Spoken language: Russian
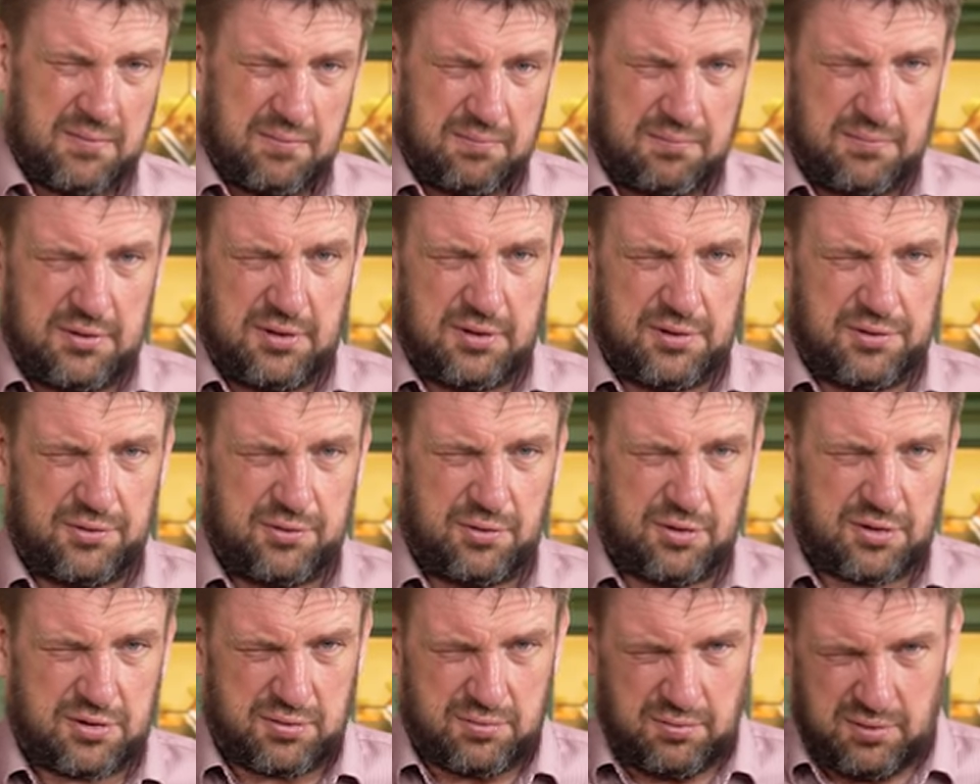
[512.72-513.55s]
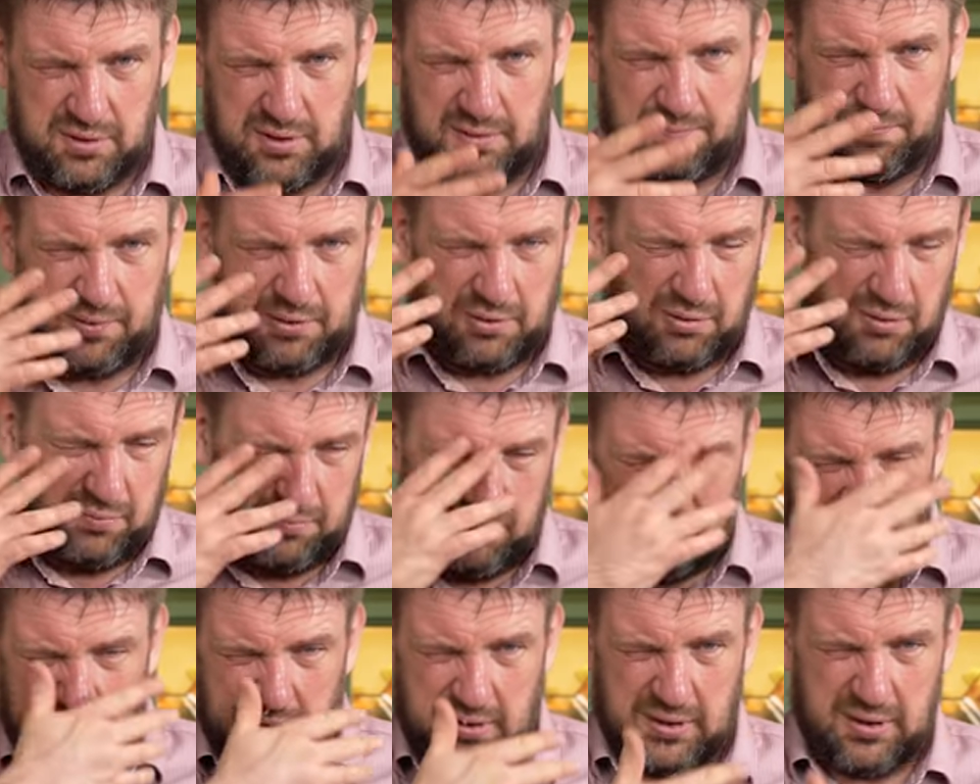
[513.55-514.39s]
Мыл доску и
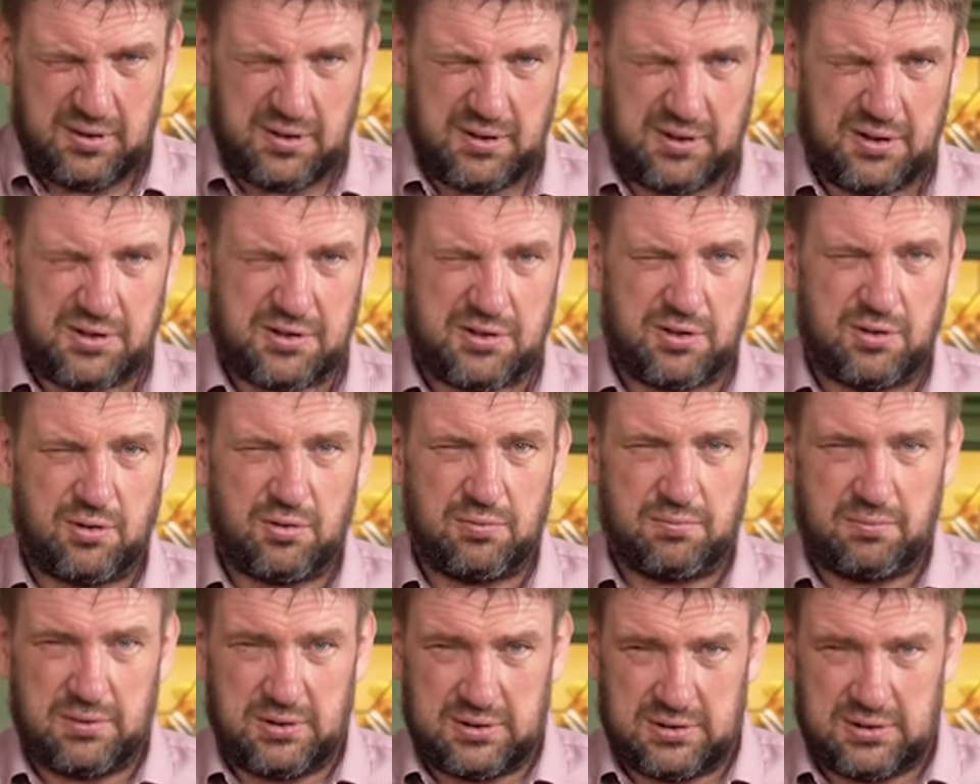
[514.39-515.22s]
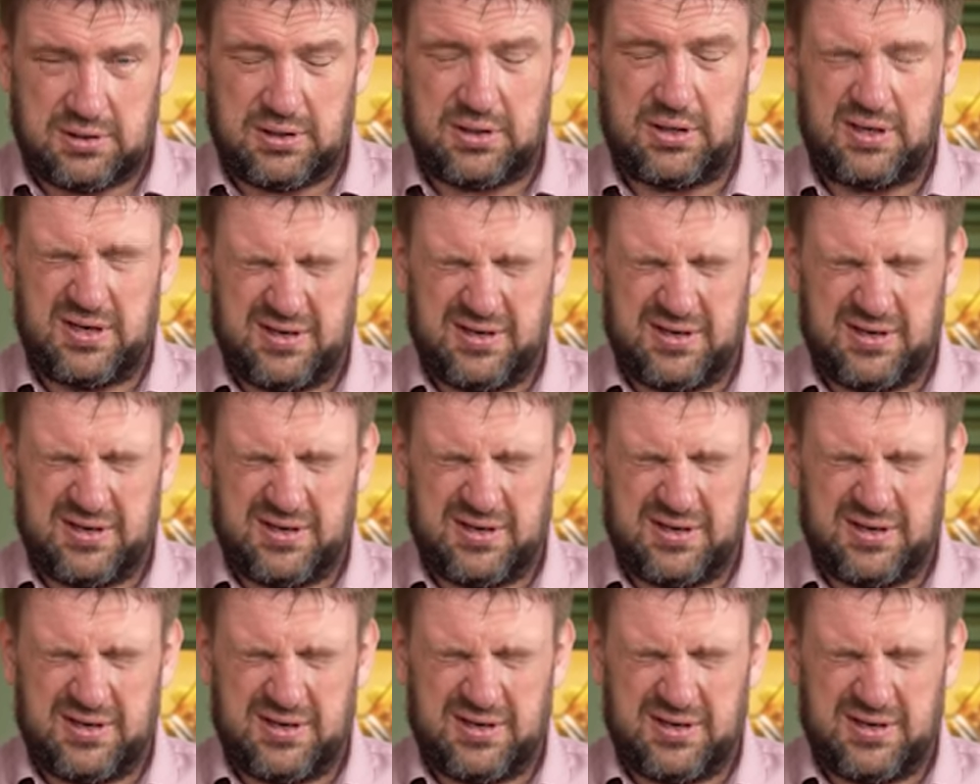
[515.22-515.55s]
потом решил умыться.